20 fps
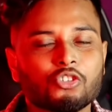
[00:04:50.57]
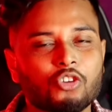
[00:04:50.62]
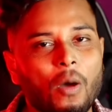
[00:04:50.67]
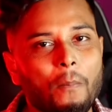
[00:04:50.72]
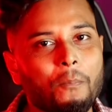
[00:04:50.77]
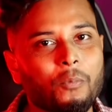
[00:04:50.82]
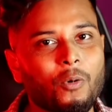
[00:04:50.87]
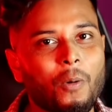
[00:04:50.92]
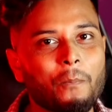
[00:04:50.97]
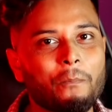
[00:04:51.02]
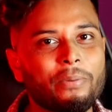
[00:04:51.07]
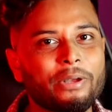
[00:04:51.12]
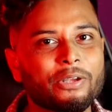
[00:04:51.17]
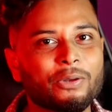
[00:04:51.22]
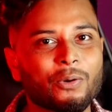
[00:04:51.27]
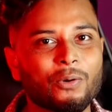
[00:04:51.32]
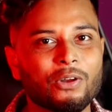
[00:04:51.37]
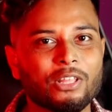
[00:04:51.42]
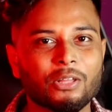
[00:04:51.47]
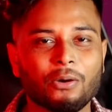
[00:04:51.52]
সব
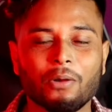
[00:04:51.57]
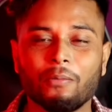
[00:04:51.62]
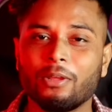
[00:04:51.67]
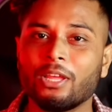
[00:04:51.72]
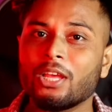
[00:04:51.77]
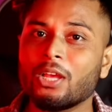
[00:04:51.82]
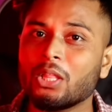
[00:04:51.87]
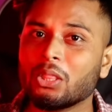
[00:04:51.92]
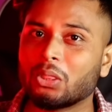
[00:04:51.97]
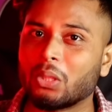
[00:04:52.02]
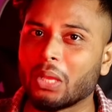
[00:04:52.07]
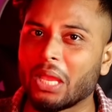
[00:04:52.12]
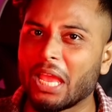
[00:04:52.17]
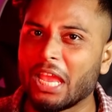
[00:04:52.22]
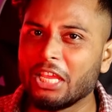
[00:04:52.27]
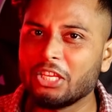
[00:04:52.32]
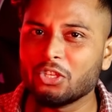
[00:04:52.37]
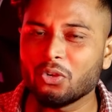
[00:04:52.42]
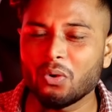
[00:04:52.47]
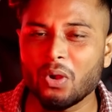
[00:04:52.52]
কমপ্লিট করে নিতে পারবে তো
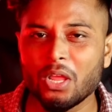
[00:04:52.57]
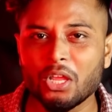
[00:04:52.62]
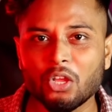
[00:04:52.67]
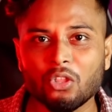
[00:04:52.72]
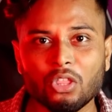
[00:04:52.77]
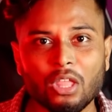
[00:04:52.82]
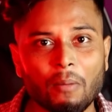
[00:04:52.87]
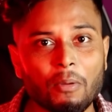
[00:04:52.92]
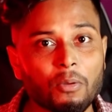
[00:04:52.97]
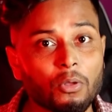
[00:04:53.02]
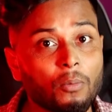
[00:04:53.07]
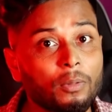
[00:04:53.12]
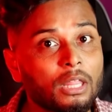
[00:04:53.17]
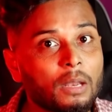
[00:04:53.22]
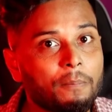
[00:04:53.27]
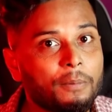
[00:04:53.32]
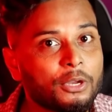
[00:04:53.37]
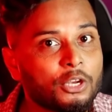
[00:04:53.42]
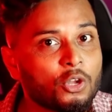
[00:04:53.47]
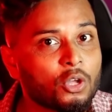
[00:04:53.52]
এই জন্যই কিন্তু আমি
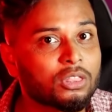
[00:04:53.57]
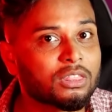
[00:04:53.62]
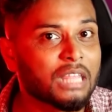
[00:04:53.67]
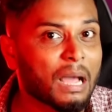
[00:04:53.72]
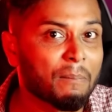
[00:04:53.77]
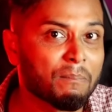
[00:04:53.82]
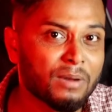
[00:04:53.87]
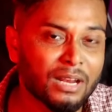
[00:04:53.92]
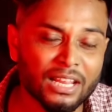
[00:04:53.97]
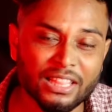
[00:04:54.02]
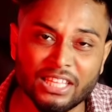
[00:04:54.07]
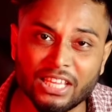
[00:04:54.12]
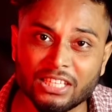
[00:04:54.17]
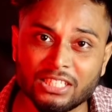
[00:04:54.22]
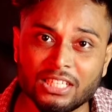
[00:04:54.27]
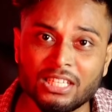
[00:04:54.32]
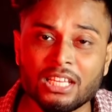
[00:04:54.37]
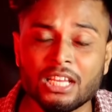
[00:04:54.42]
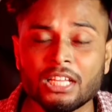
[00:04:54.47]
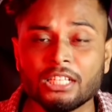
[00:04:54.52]
আমাদের ভিডিও থামলে
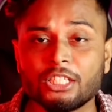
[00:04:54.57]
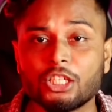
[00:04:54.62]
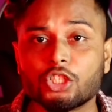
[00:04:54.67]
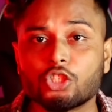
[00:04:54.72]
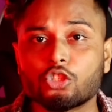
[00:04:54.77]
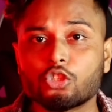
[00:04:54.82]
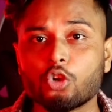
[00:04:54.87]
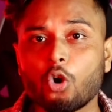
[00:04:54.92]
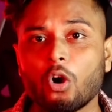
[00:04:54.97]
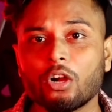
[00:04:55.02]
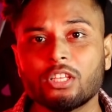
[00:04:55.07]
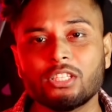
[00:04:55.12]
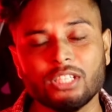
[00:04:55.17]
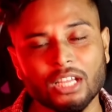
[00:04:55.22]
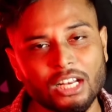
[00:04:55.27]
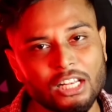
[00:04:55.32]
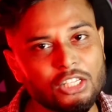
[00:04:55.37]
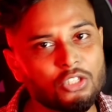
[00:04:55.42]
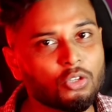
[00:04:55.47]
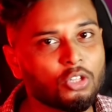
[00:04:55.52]
দিয়েছি যে শর্ট
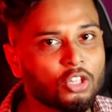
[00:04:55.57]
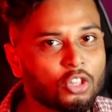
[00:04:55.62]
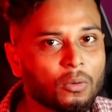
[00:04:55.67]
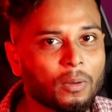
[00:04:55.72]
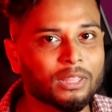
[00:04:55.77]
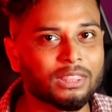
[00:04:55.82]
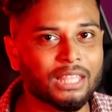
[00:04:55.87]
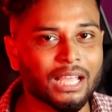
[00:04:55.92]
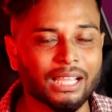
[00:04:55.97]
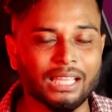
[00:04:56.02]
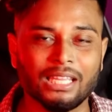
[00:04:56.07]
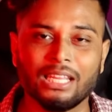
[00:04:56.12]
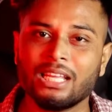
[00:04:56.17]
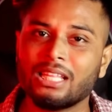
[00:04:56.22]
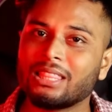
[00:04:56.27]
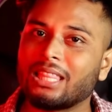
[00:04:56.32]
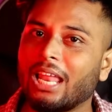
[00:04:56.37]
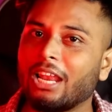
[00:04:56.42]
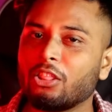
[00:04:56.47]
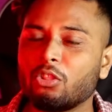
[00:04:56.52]
চ্যানেল যদি তোমার থাকে
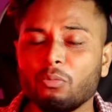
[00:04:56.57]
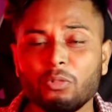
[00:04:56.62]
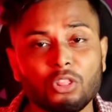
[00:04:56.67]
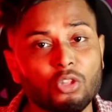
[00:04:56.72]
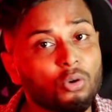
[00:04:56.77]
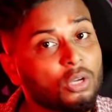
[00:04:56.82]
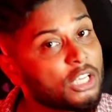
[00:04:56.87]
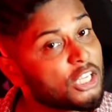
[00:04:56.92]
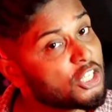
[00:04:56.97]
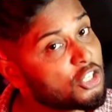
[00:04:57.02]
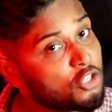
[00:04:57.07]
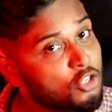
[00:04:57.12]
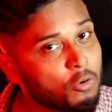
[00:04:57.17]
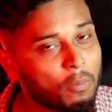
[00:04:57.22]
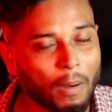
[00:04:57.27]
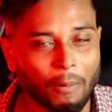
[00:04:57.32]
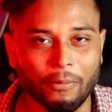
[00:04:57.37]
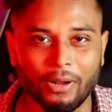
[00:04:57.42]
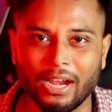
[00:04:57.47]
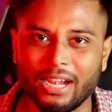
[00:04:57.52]
তাহলে তুমি কিন্তু
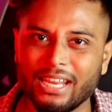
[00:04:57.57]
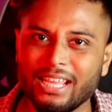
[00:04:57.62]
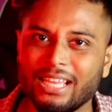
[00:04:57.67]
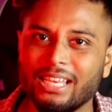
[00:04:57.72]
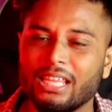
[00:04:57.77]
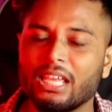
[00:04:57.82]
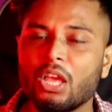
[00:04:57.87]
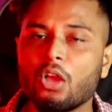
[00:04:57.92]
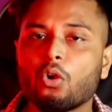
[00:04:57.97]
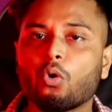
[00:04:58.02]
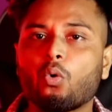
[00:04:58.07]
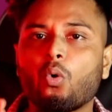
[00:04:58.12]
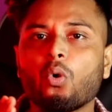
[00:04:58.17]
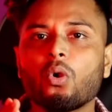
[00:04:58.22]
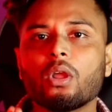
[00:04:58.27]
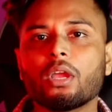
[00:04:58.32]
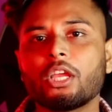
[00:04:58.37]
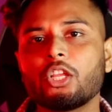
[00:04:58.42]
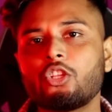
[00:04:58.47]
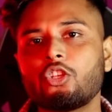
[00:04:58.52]
কিচ্ছু পাবে না ঠিক আছে
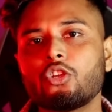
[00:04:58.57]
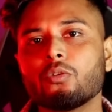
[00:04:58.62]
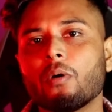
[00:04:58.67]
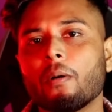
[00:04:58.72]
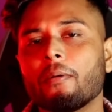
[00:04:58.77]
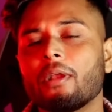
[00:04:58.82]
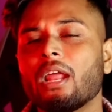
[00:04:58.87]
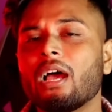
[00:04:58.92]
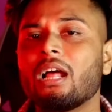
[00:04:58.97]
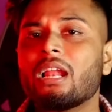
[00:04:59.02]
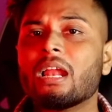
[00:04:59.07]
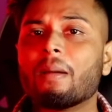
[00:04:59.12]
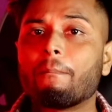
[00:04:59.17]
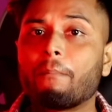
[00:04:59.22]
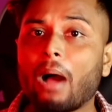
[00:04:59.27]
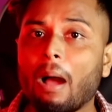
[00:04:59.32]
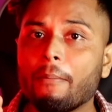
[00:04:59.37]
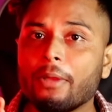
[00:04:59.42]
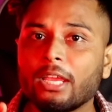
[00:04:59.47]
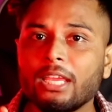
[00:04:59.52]
কোনো কিচ্ছু পাবে না
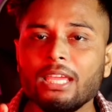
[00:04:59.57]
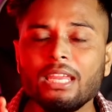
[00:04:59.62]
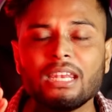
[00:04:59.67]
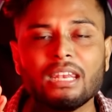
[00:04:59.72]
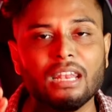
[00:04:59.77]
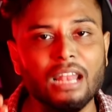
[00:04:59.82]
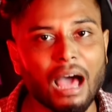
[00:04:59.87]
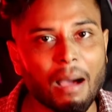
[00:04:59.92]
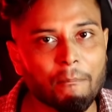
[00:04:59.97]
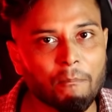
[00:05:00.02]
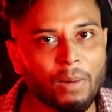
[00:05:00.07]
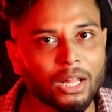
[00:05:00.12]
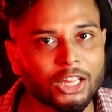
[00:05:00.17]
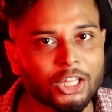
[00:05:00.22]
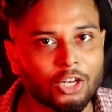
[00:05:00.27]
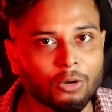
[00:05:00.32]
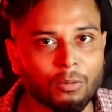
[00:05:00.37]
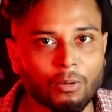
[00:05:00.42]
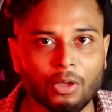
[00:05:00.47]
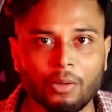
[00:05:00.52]
পাবে কি
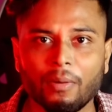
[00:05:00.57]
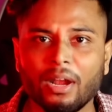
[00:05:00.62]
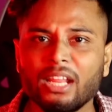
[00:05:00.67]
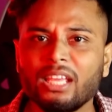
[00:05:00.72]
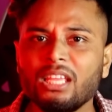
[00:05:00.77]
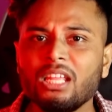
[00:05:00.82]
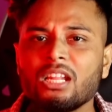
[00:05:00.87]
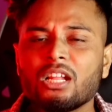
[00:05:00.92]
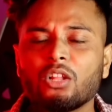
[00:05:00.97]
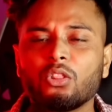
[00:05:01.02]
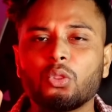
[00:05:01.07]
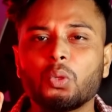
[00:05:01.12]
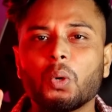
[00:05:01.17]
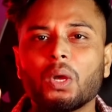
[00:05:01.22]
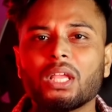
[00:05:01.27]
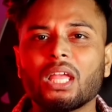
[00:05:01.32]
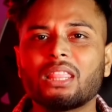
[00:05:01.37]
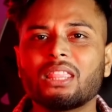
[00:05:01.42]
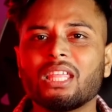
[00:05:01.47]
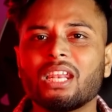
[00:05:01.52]
নামমাত্র পাবে মানে কি দু
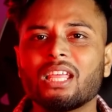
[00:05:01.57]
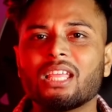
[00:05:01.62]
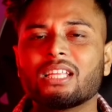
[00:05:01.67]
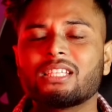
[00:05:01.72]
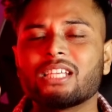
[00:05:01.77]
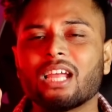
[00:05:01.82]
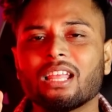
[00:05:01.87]
হাজার তিন হাজার